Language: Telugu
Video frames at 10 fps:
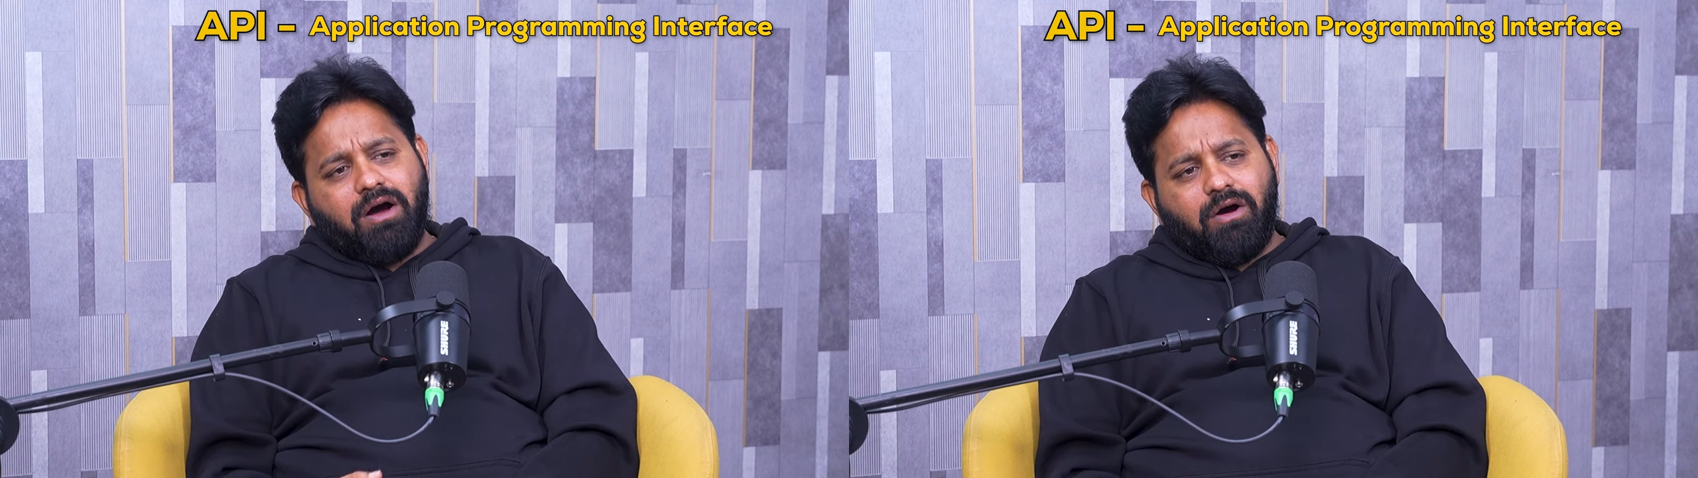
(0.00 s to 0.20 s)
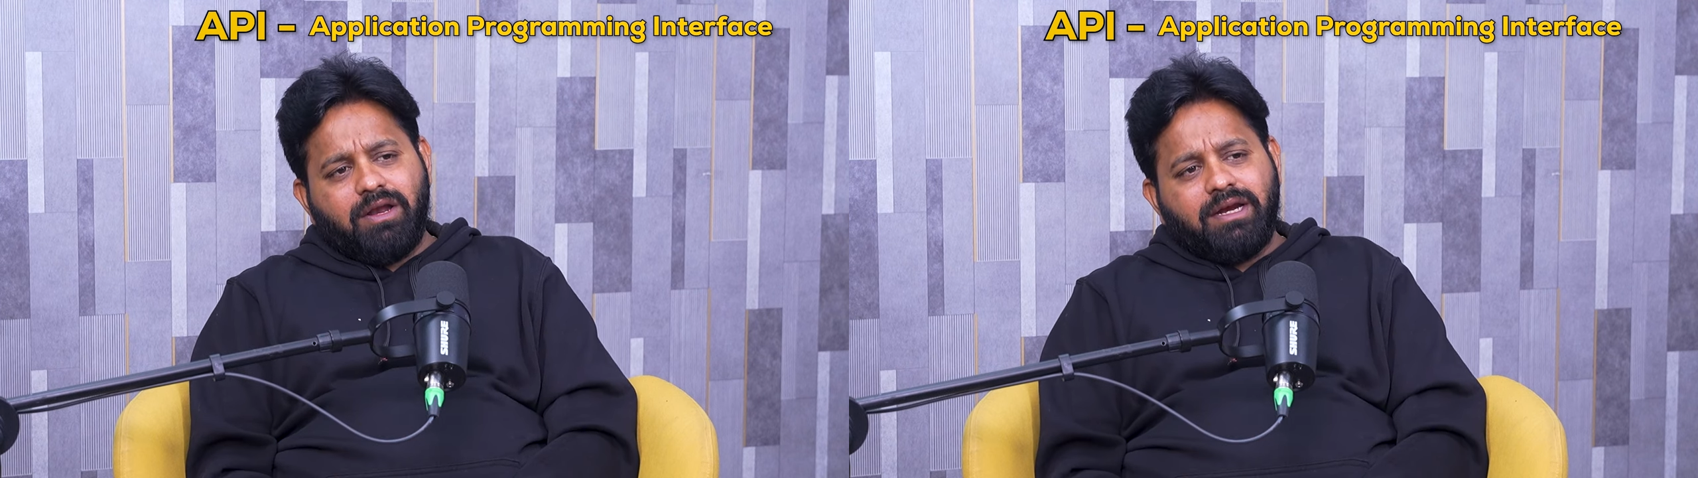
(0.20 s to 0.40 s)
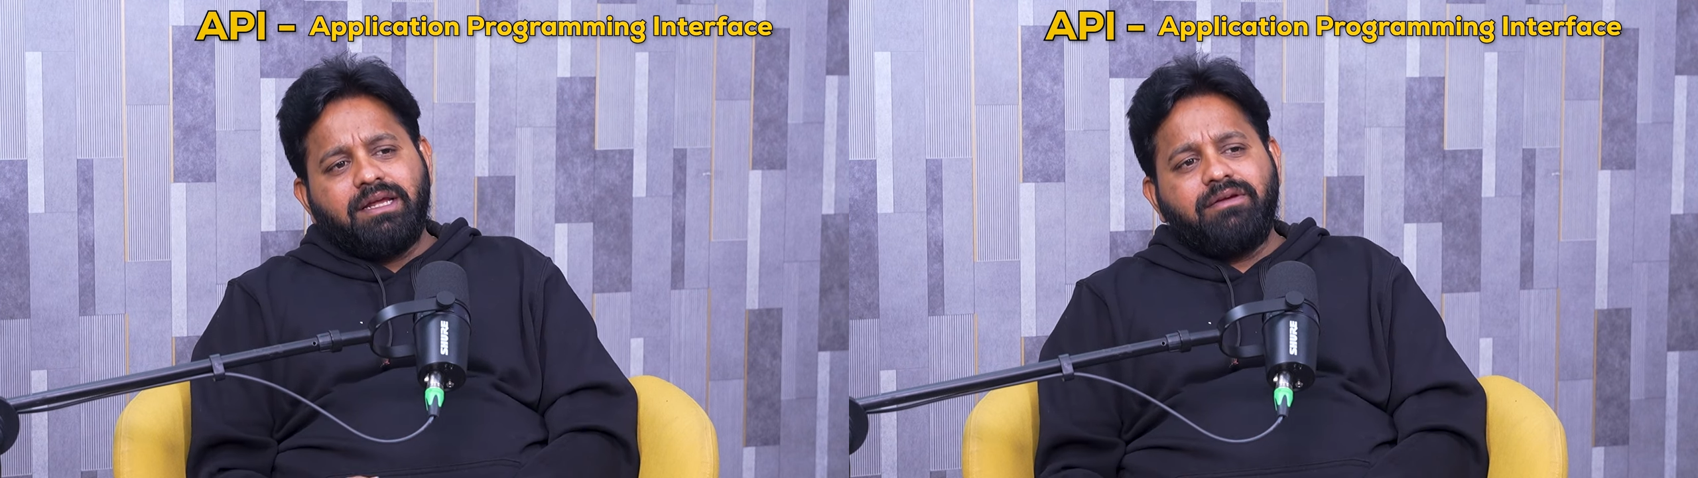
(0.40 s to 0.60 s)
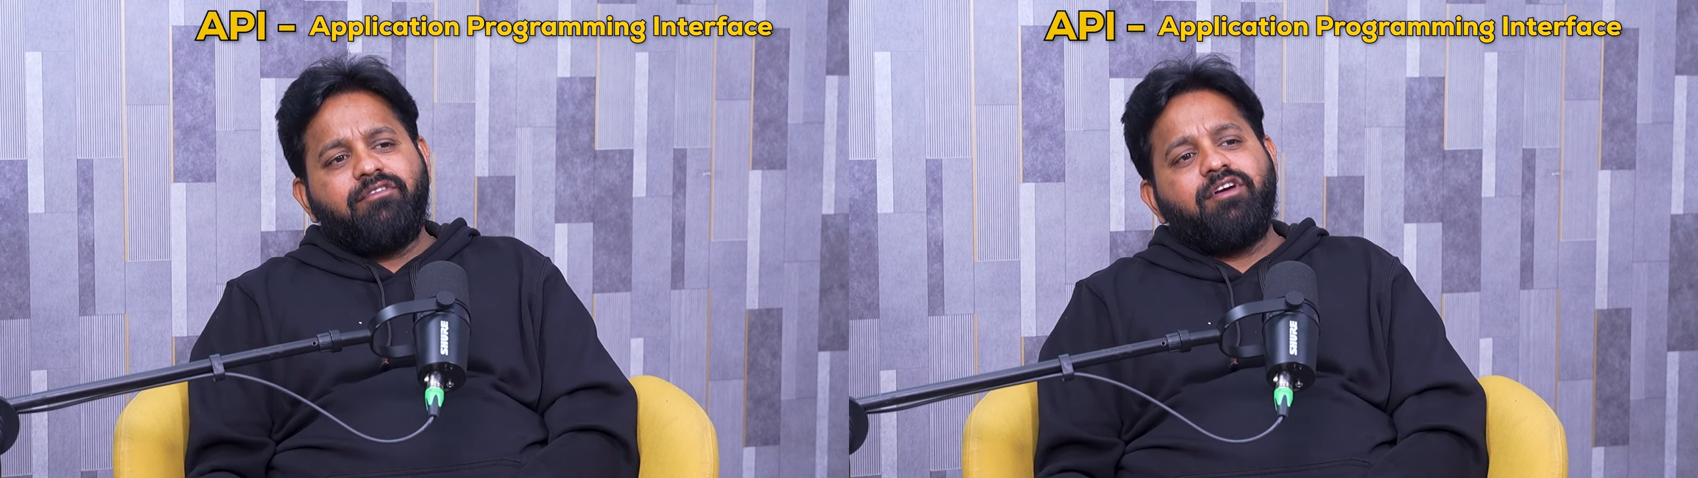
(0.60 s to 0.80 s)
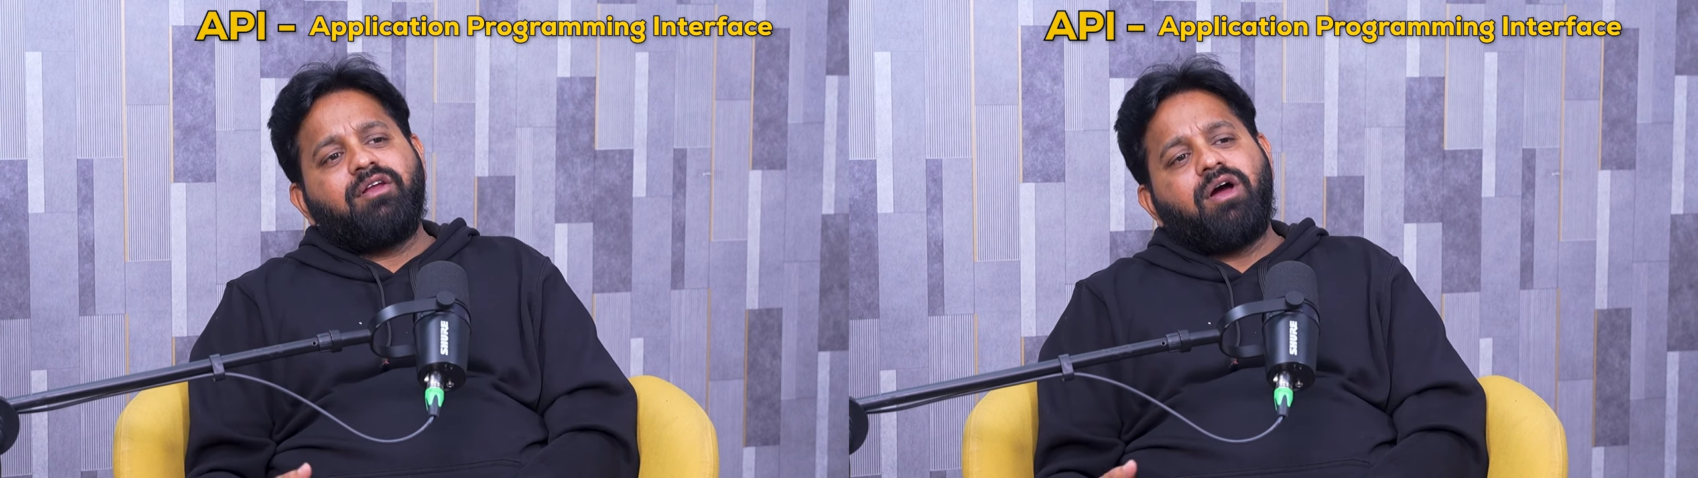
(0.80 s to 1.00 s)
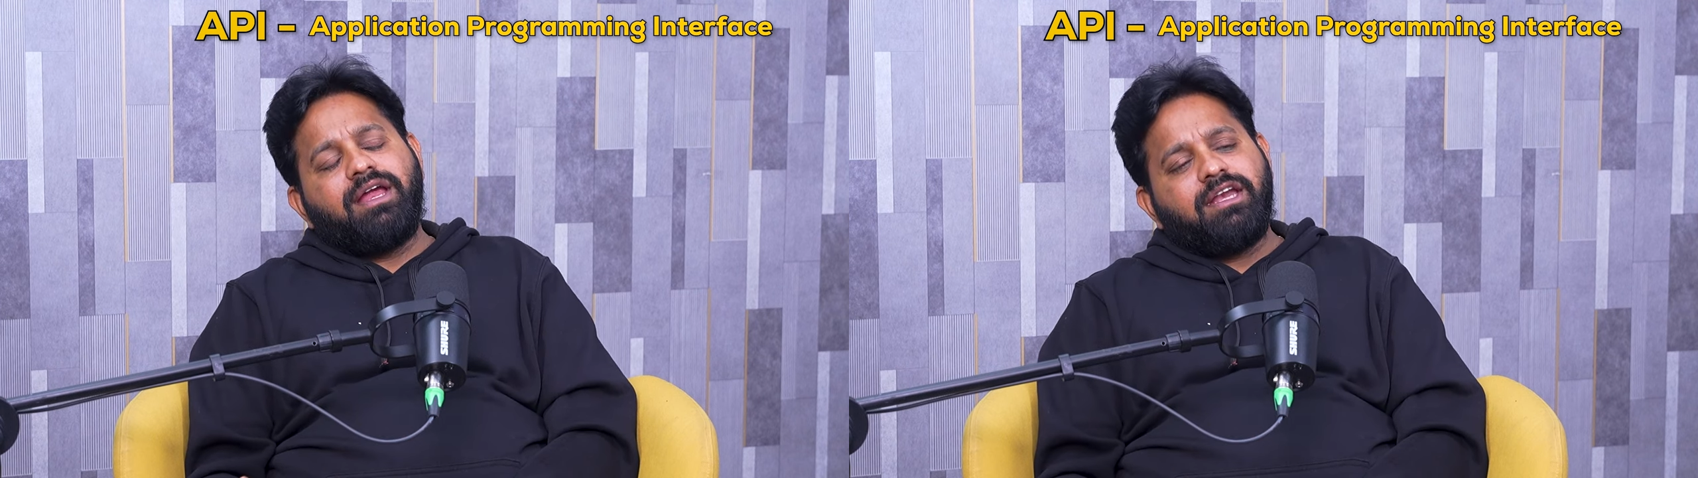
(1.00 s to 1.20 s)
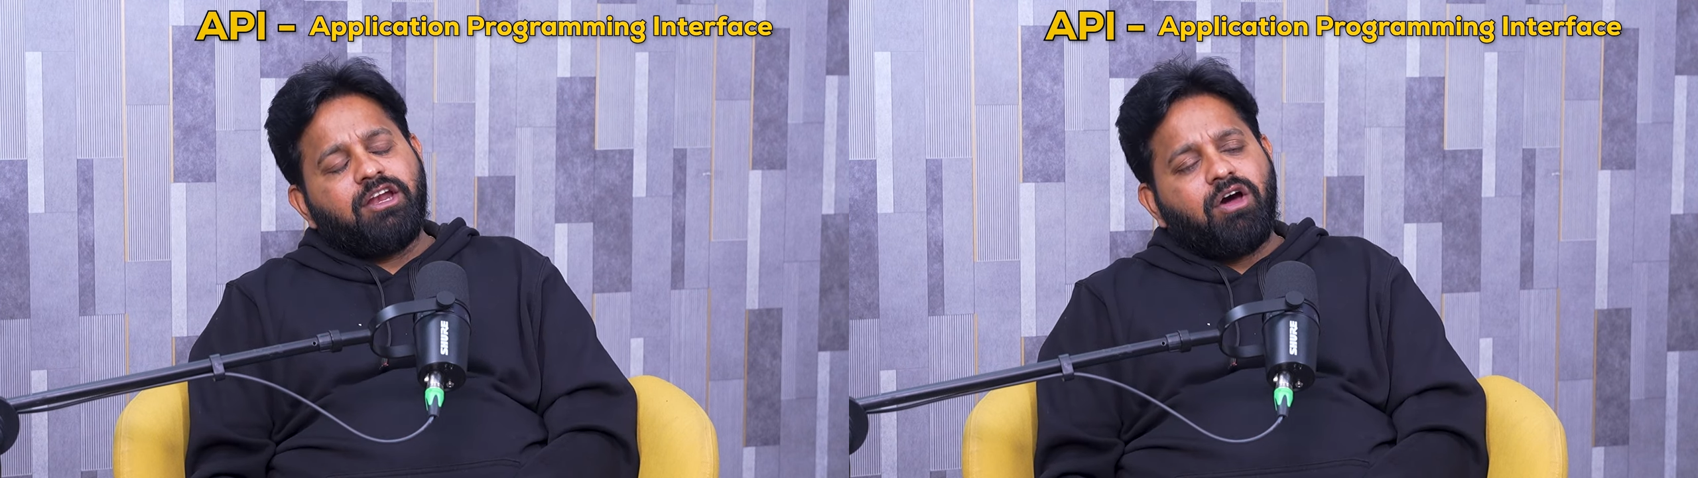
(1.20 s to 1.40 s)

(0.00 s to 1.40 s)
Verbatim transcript: ఆల్రెడీ వేరే ఐటీ